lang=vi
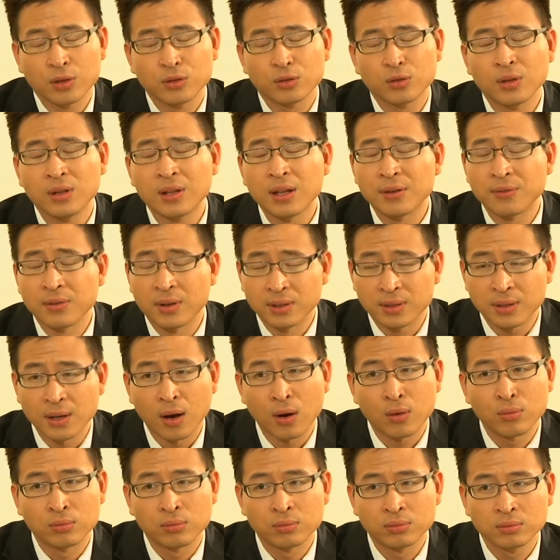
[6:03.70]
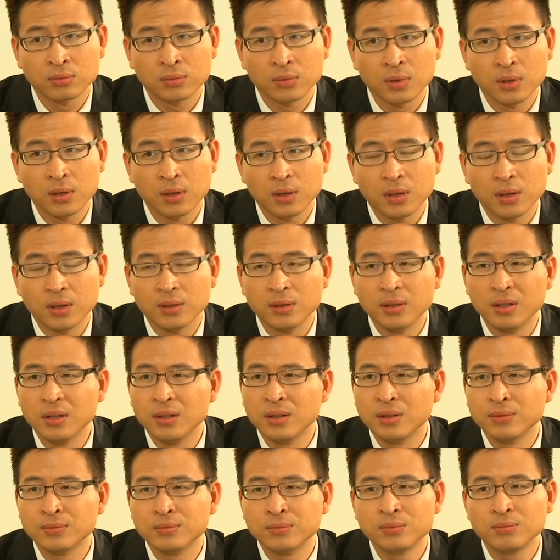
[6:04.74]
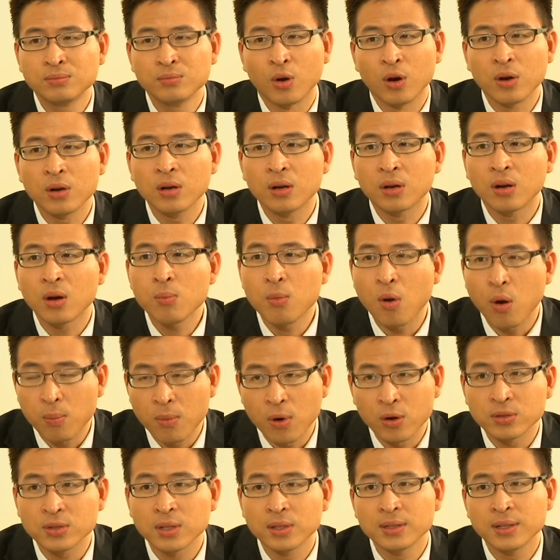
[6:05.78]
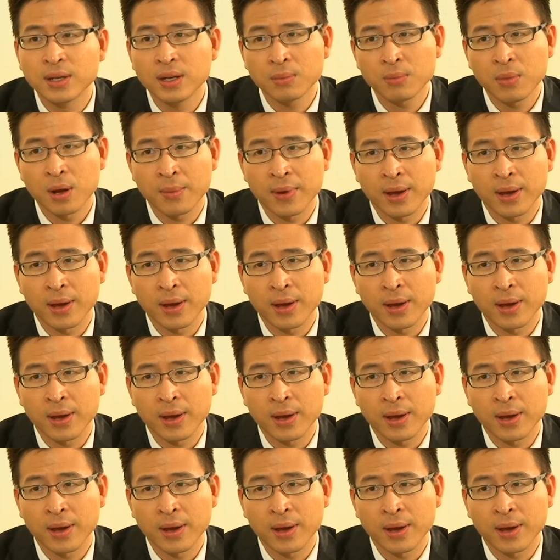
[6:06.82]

Tuy là vợ chồng, nhưng mỗi người có một bầu trời riêng mà